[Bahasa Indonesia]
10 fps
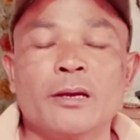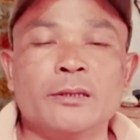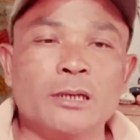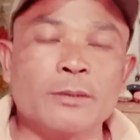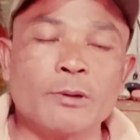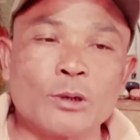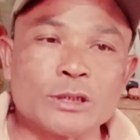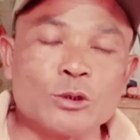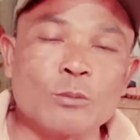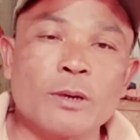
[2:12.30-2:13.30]
dulgu baku
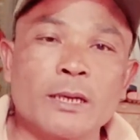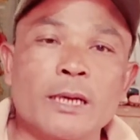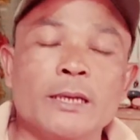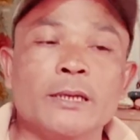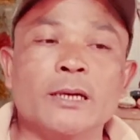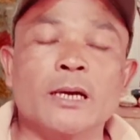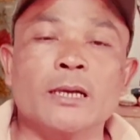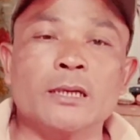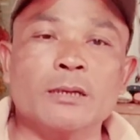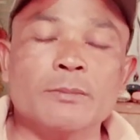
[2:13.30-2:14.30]
siyo panani di
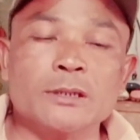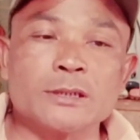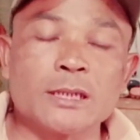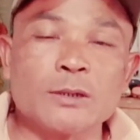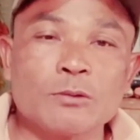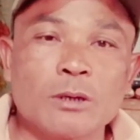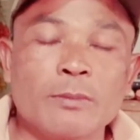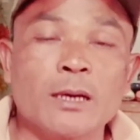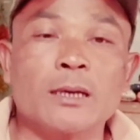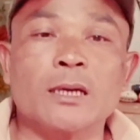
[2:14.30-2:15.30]
angani gemensa
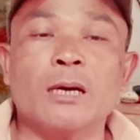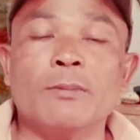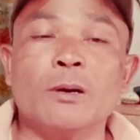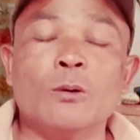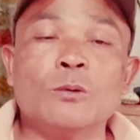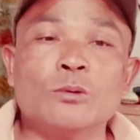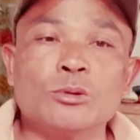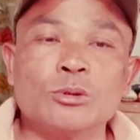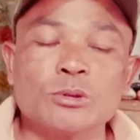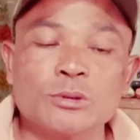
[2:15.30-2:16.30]
wamang mang ramau
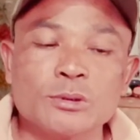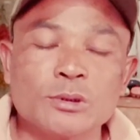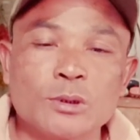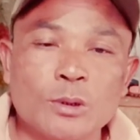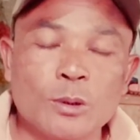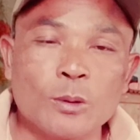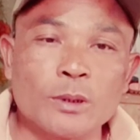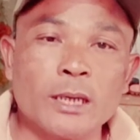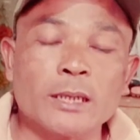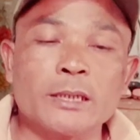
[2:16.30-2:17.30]

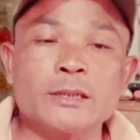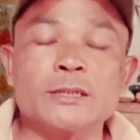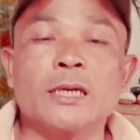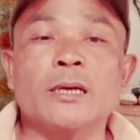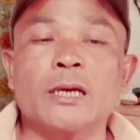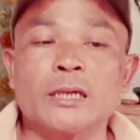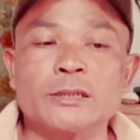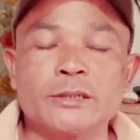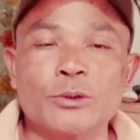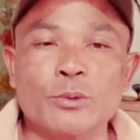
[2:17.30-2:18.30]
ungnang giza
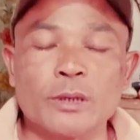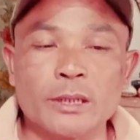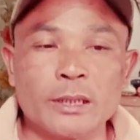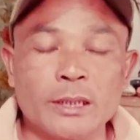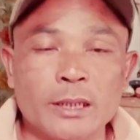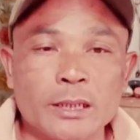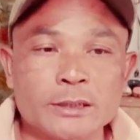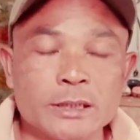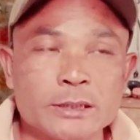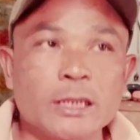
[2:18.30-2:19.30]
eksiden wani
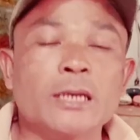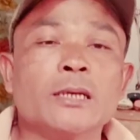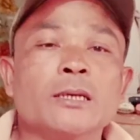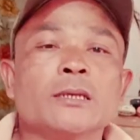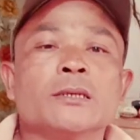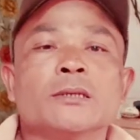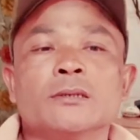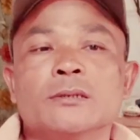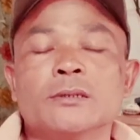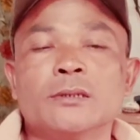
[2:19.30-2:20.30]
sirsa
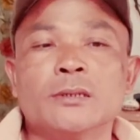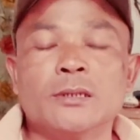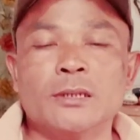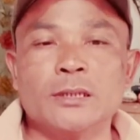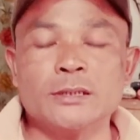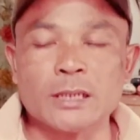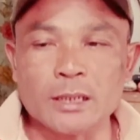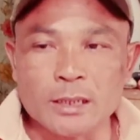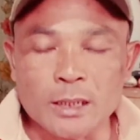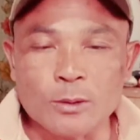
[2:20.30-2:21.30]
eh,
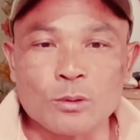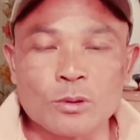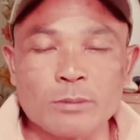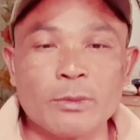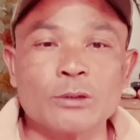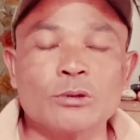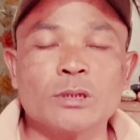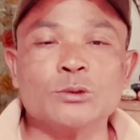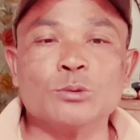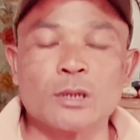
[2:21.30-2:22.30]
jangge tangku gemau
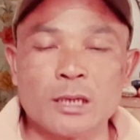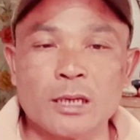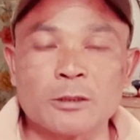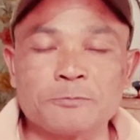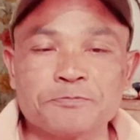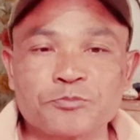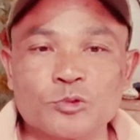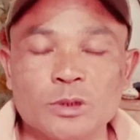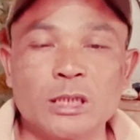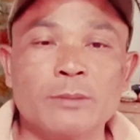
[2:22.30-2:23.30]
tonu sukaha
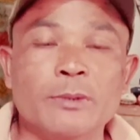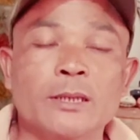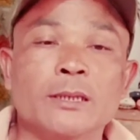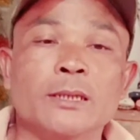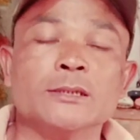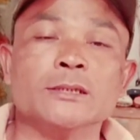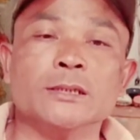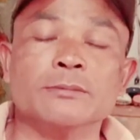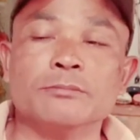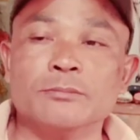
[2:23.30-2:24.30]
ni geman
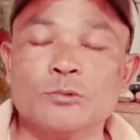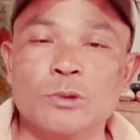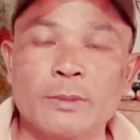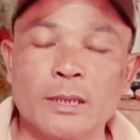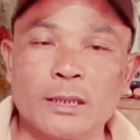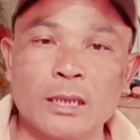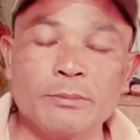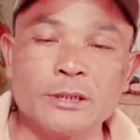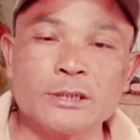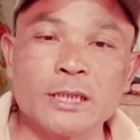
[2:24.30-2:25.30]
cing wa mang
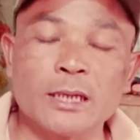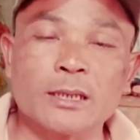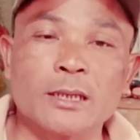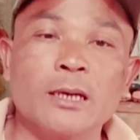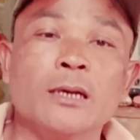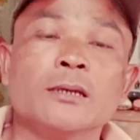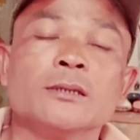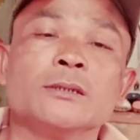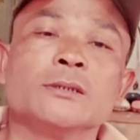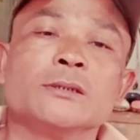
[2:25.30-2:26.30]
na na,